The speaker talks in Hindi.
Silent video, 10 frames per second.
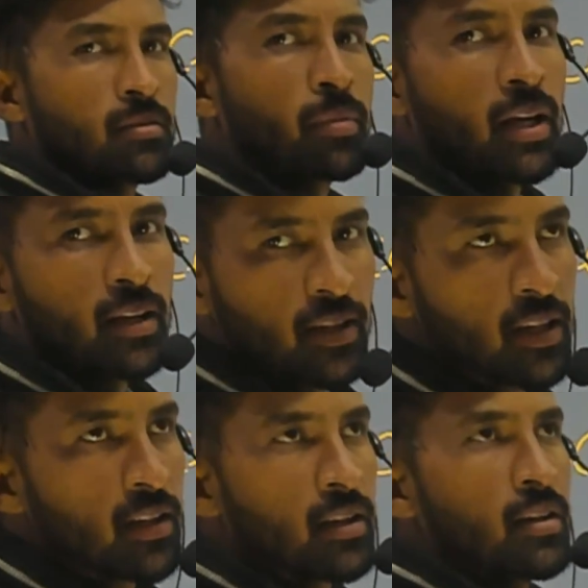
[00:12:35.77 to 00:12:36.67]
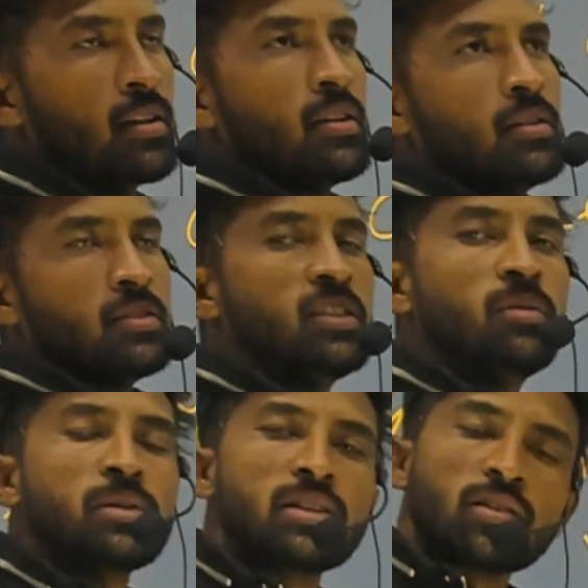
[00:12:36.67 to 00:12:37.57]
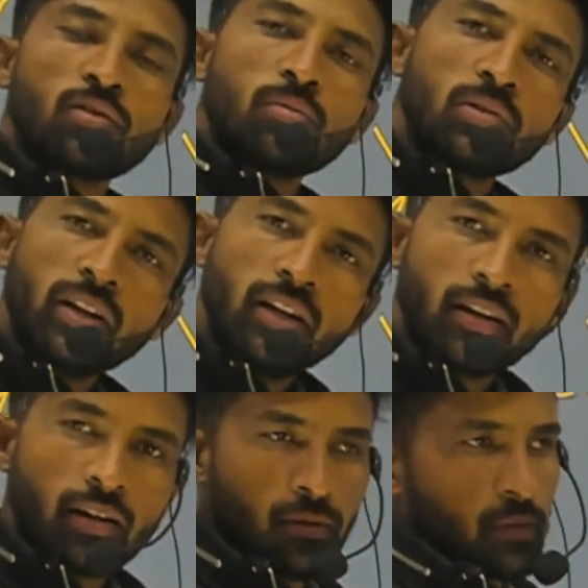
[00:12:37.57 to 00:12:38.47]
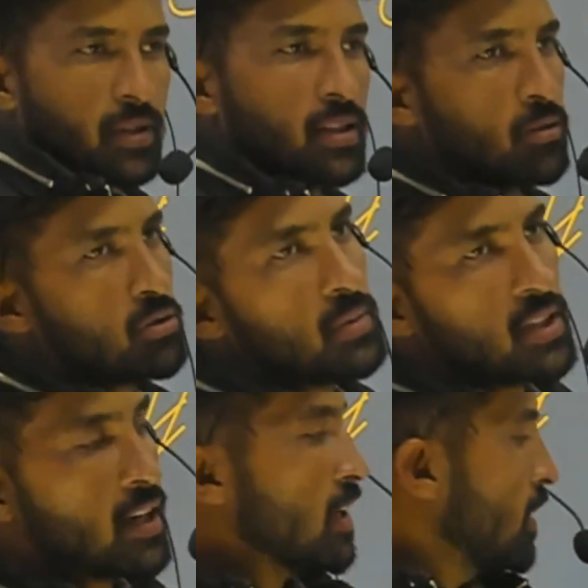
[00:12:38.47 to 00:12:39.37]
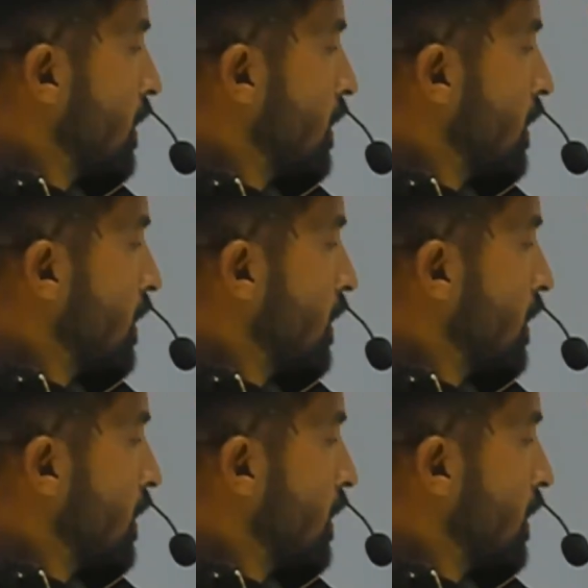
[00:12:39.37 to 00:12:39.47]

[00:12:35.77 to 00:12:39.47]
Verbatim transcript: बनाई ठीक है जीएम मस्टर्ड क्रॉप उन्होंने डेवलप की थी उसमें था क्या